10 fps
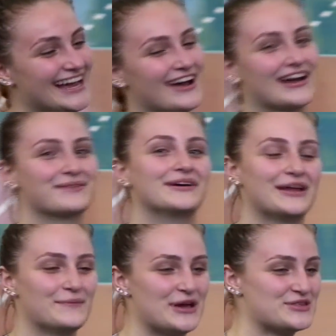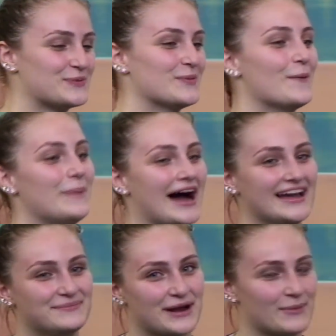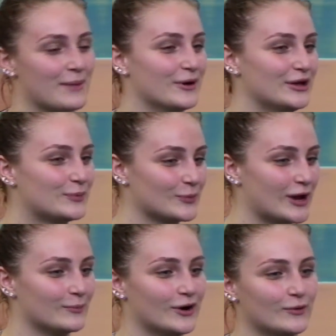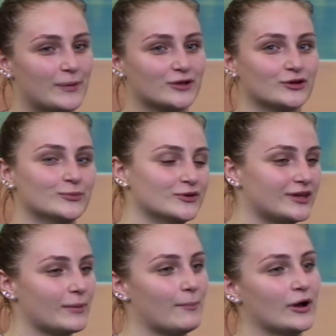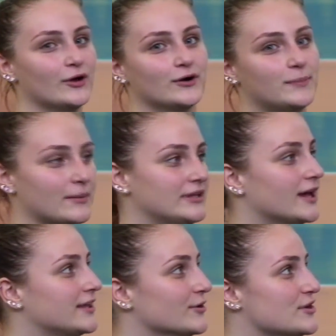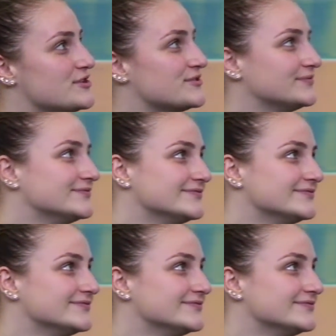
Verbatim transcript: Eu quero mandar um beijo para o meu pai, para minha mãe, para o meu irmão e para todo mundo que me apoiou para mim estar tá aqui hoje.